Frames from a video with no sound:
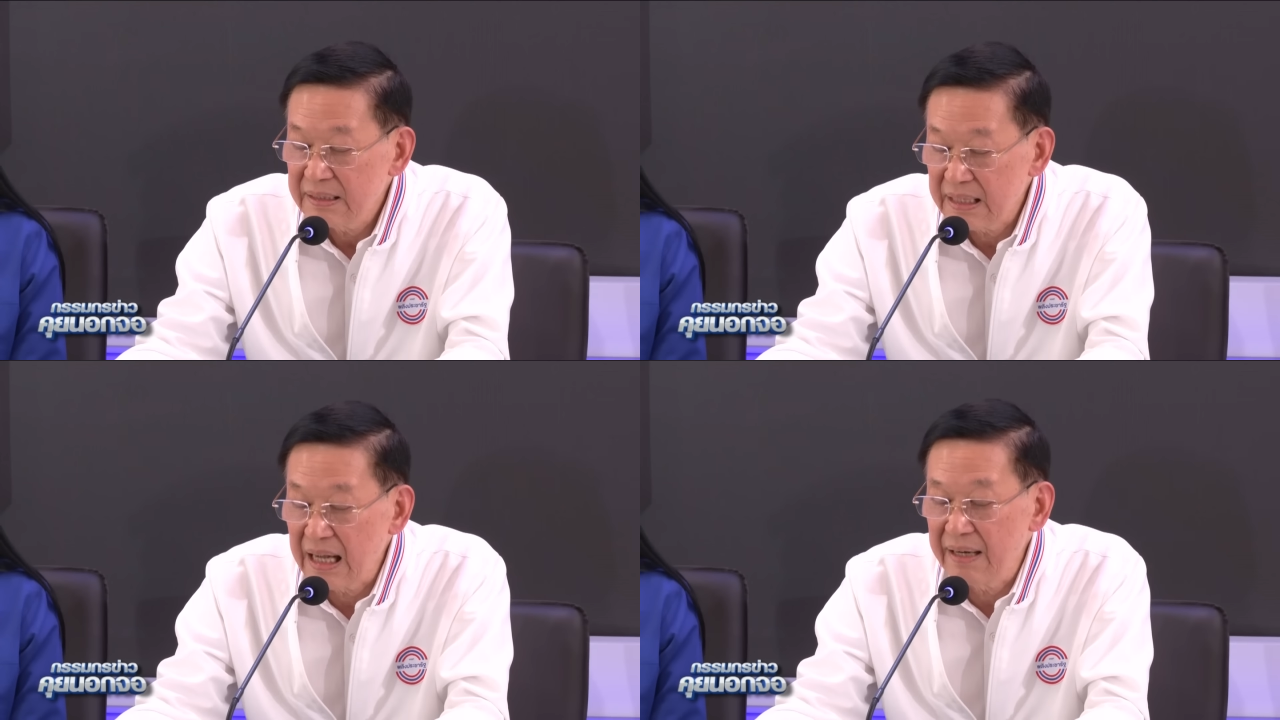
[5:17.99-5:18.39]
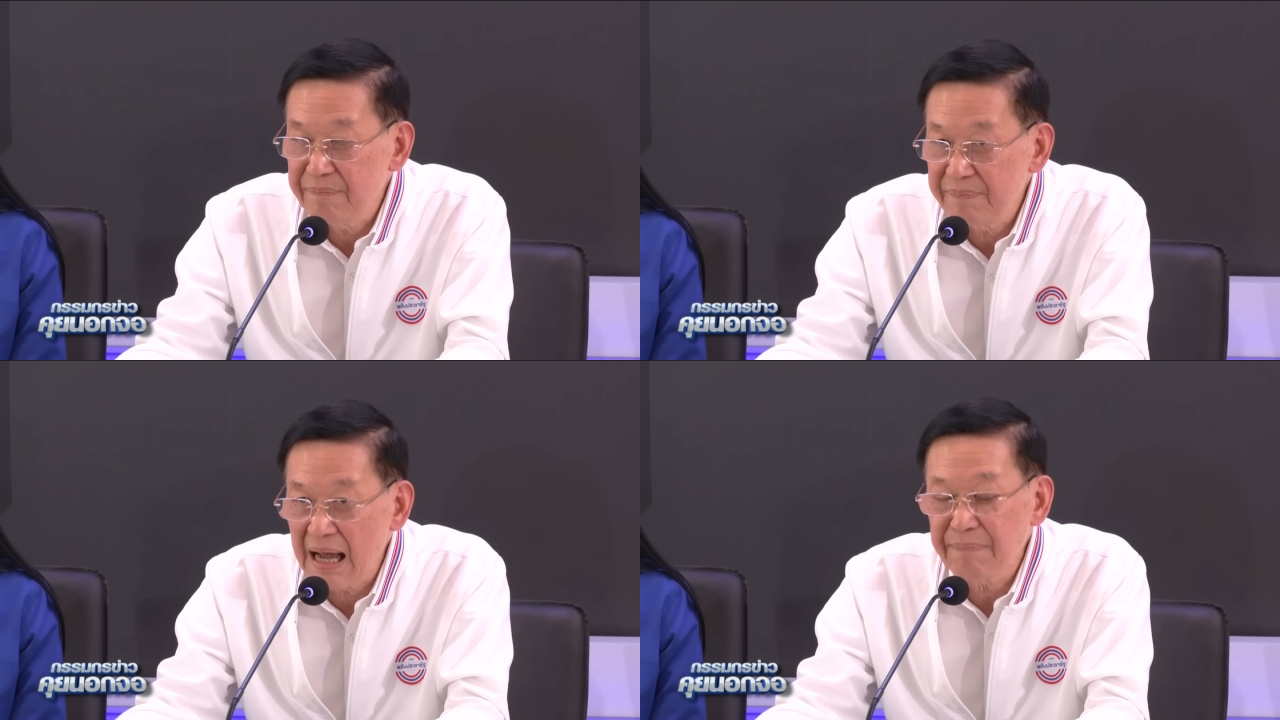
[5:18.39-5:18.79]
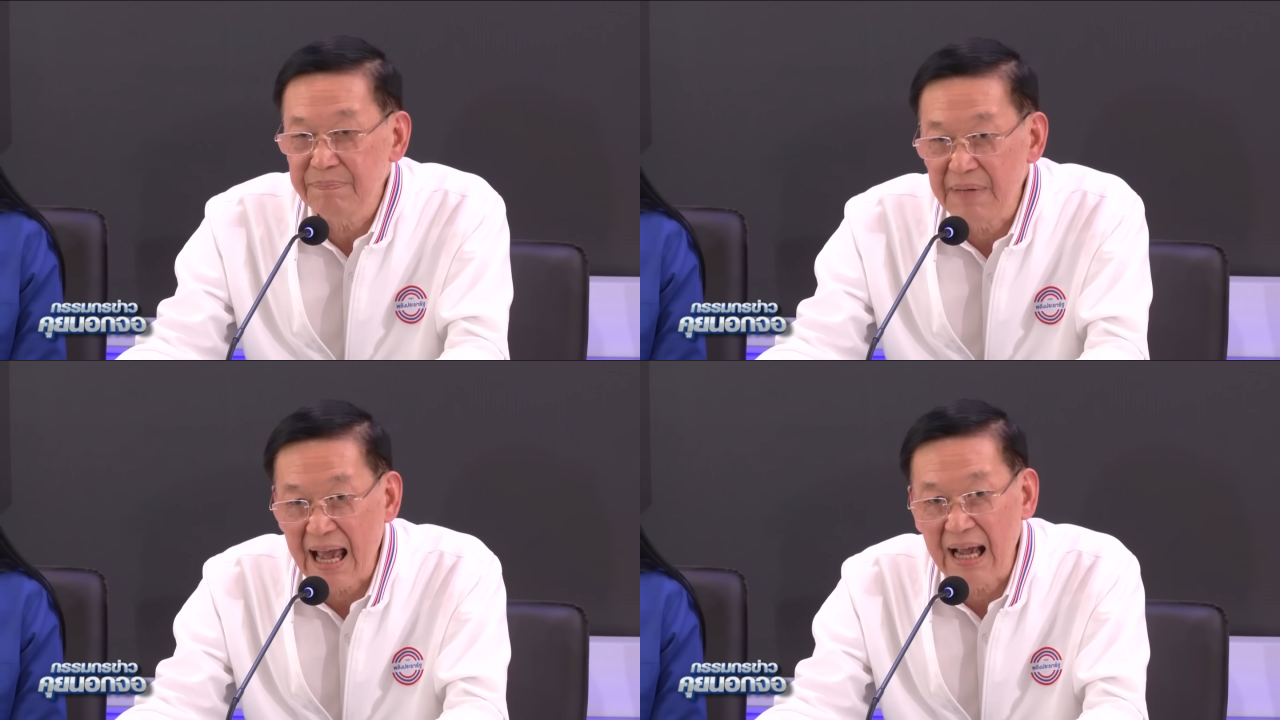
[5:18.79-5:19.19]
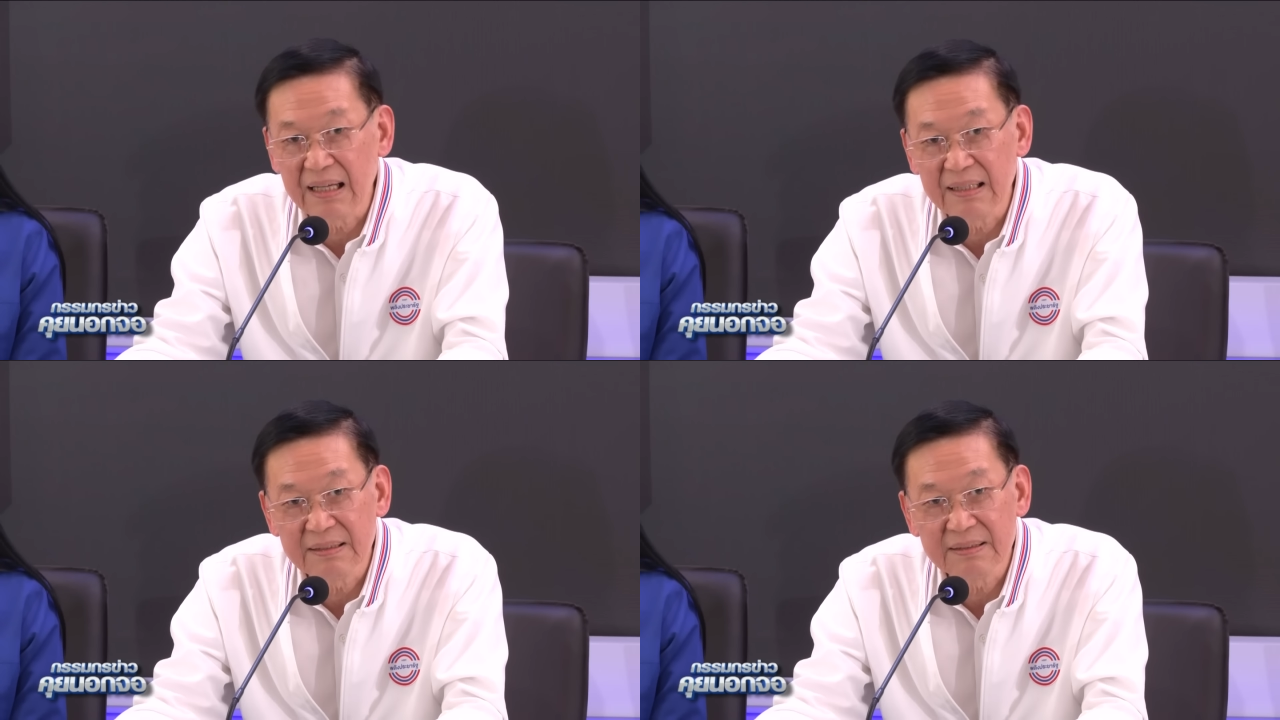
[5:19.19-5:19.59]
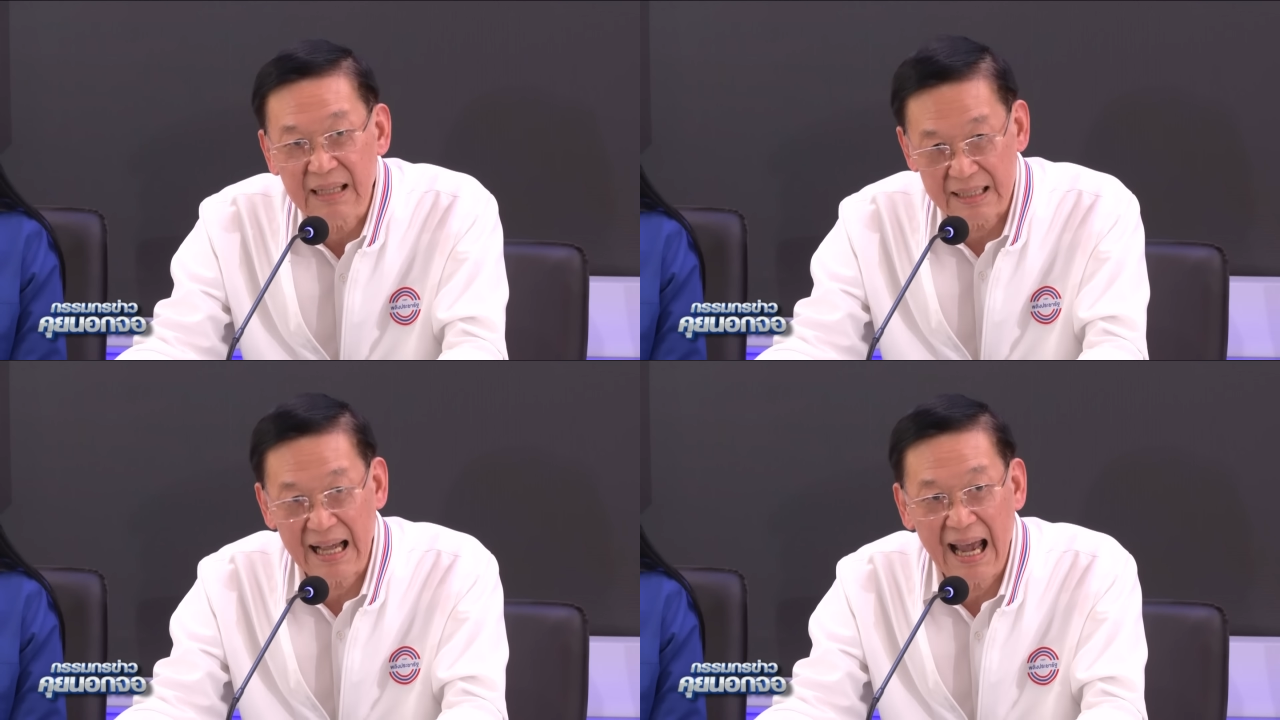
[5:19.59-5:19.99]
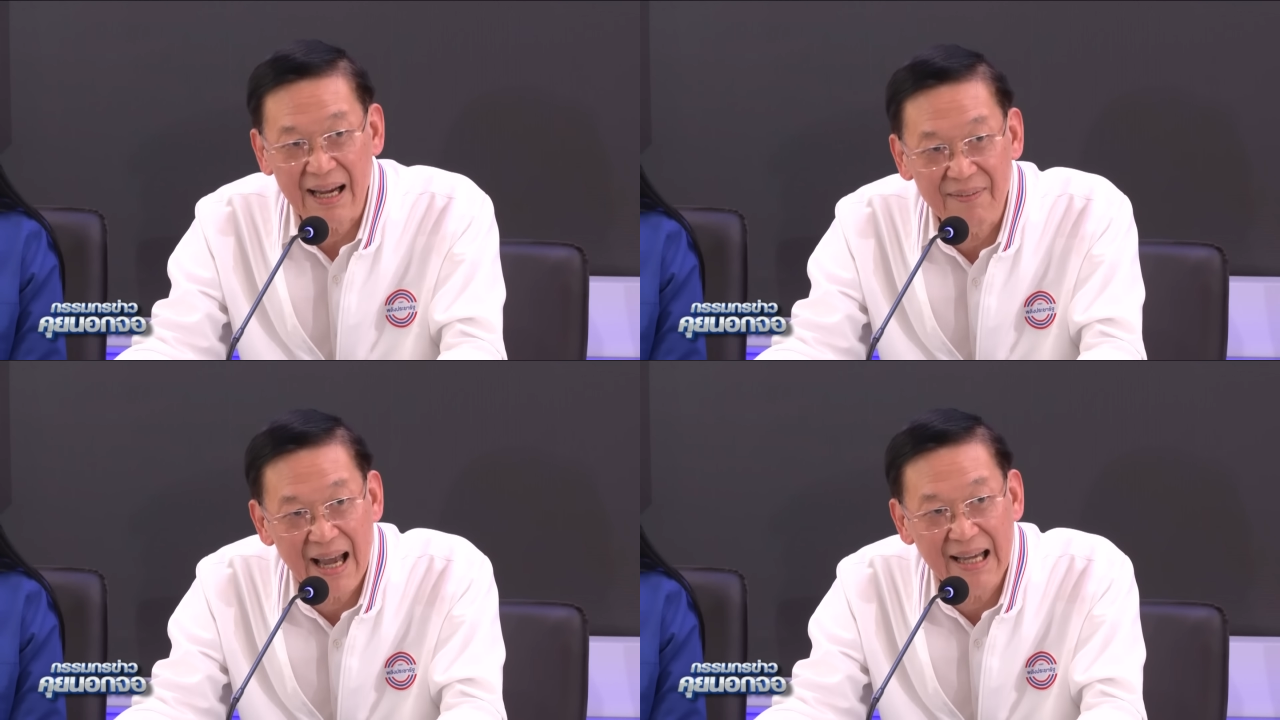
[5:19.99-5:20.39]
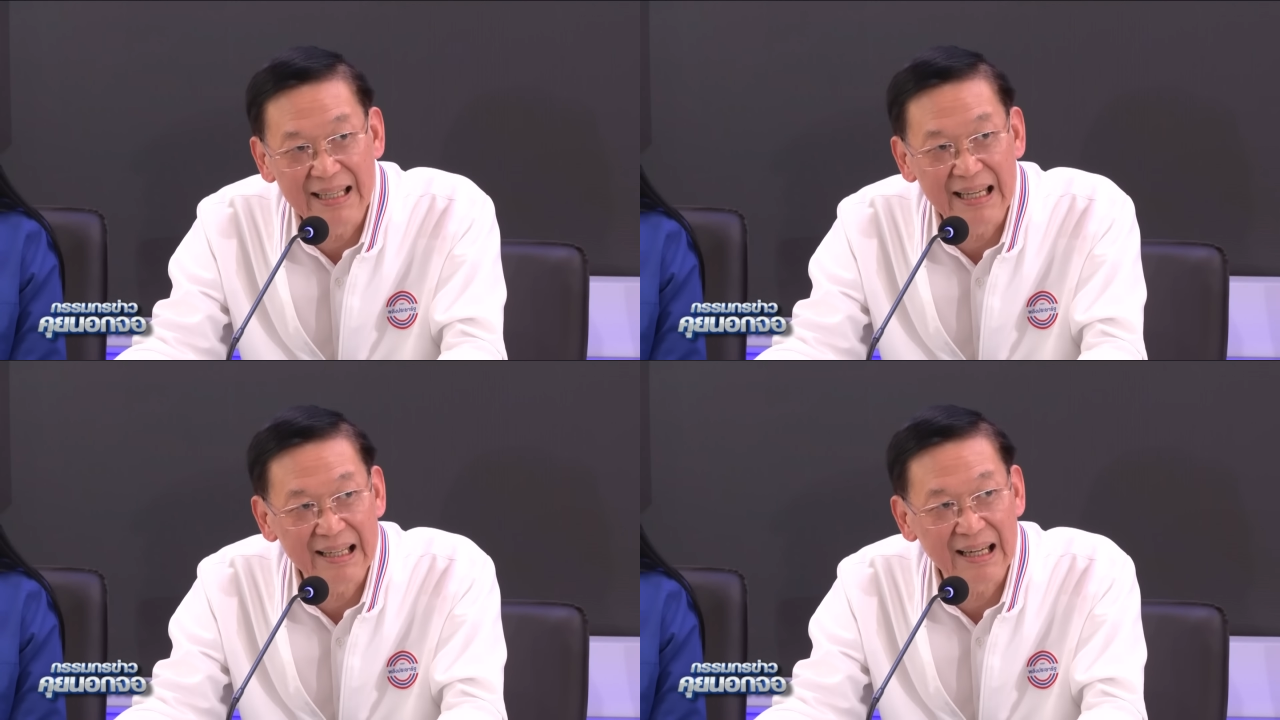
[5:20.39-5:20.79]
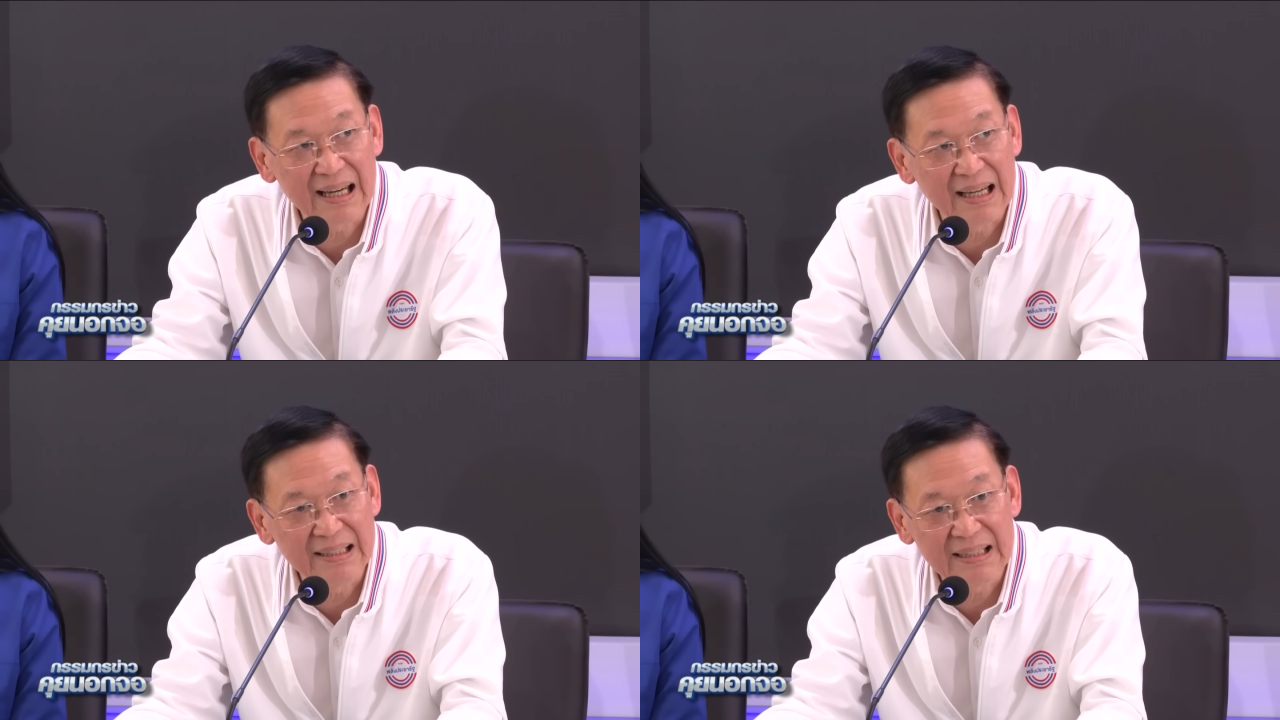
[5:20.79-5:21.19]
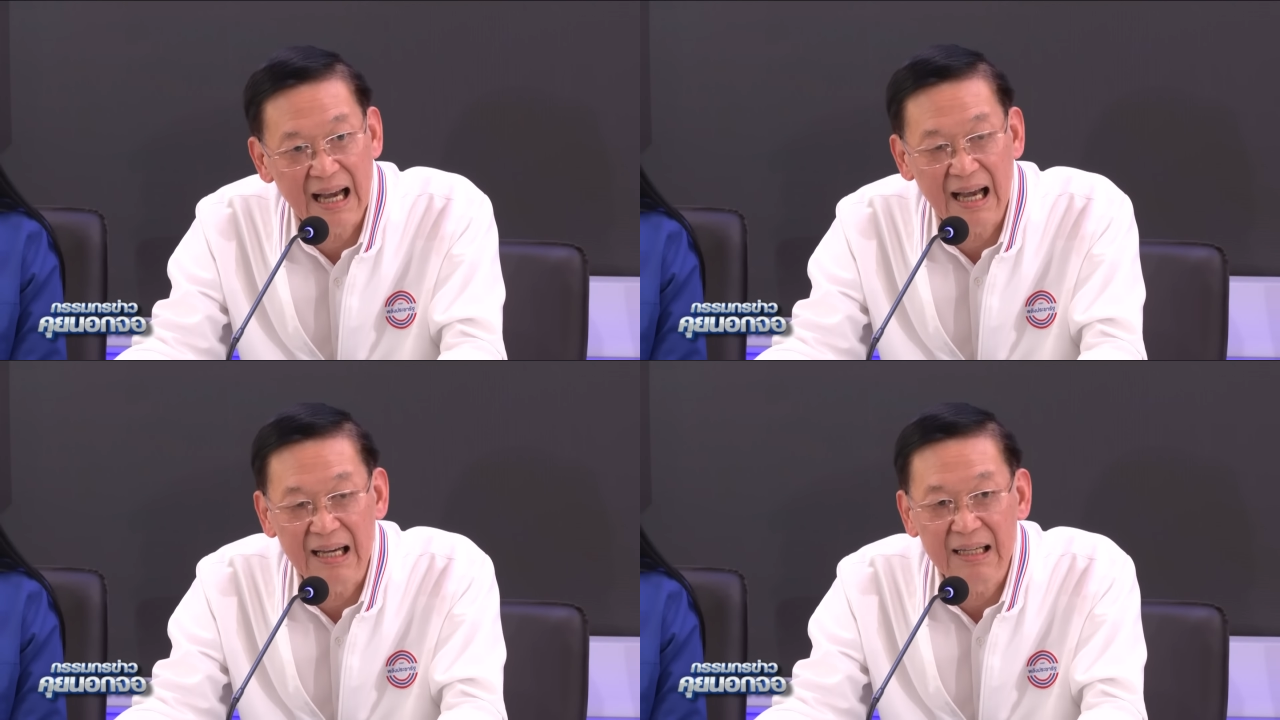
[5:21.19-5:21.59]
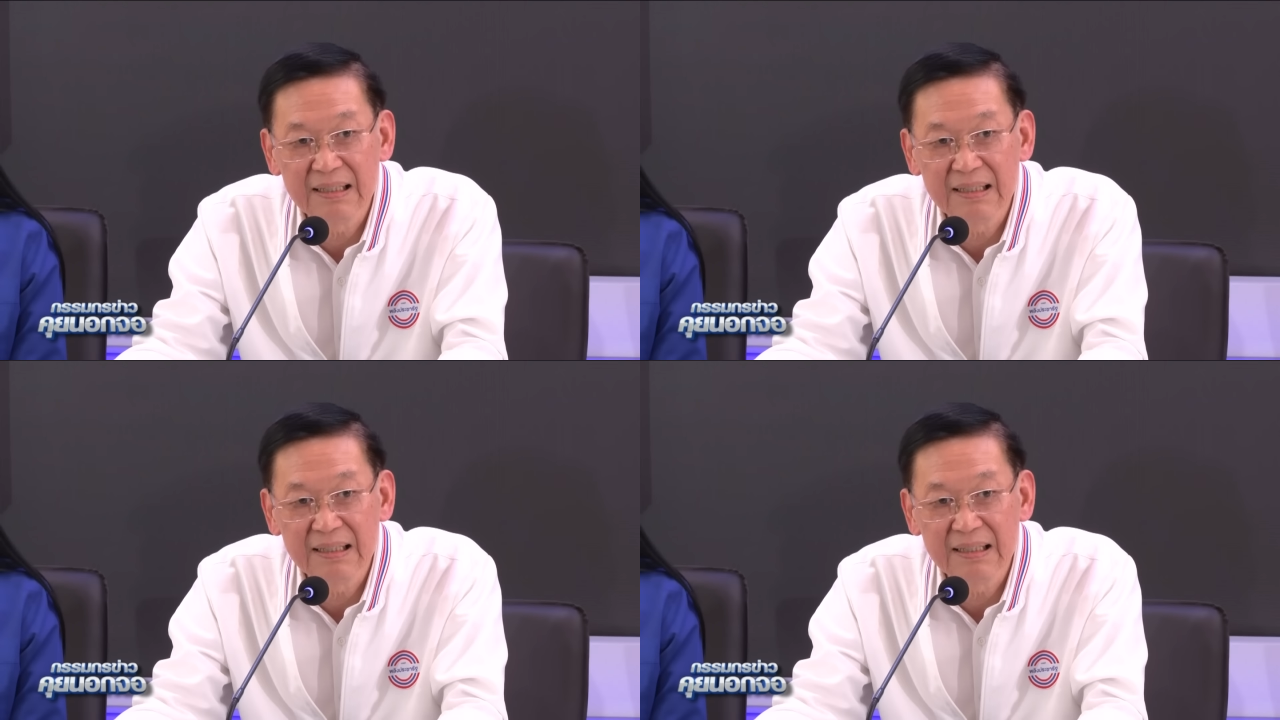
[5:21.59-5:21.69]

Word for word: เตรียมรับแรงกระแทกไว้ให้ดีก็แล้วกันนะฮะ